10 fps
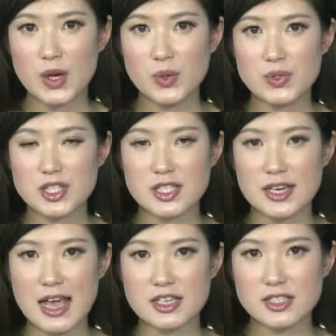沪指
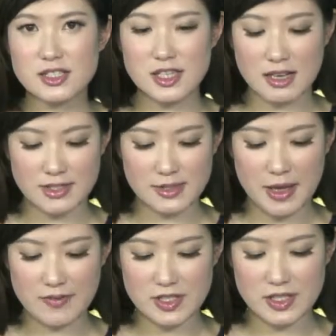拉升涨近
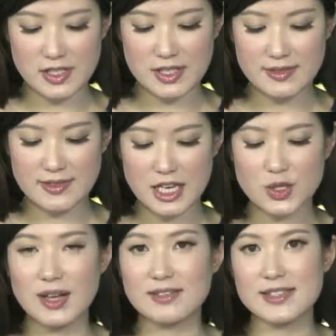百分之一，再
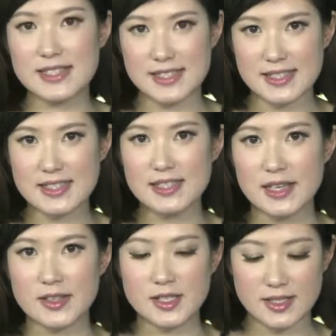创近七
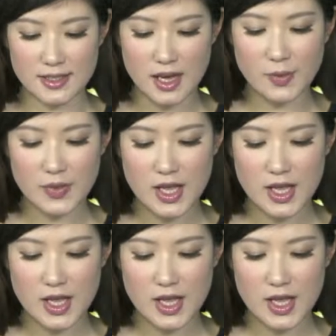年的新高。